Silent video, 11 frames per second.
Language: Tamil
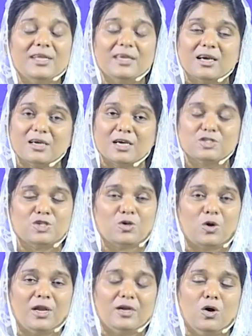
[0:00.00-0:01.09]
நீங்கள்
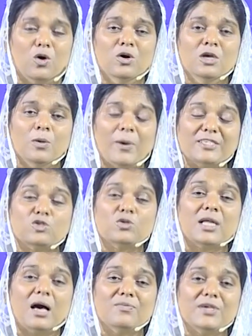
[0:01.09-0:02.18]
கற்றுக்கொள்ளணும் பரிசுத்த
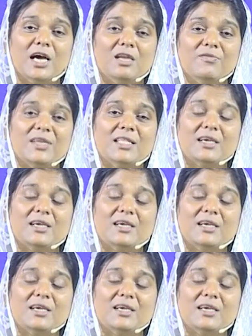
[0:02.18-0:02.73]
ஆவியானவர் இந்த